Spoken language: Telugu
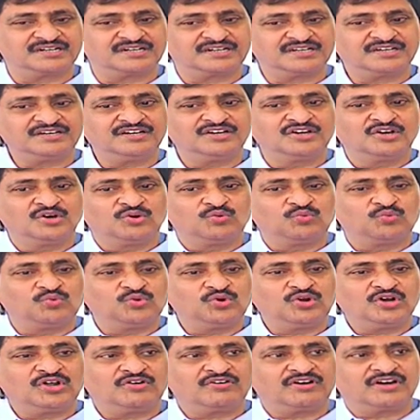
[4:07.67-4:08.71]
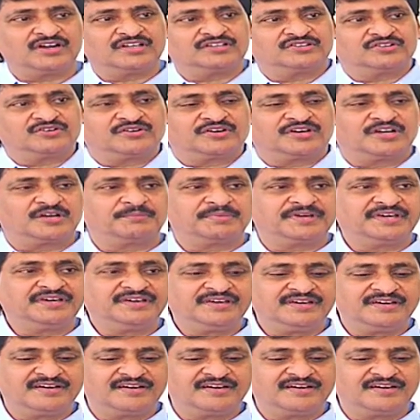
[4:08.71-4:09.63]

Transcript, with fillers: అంటే ఊళ్ళో వాళ్ళందరూ కలిపి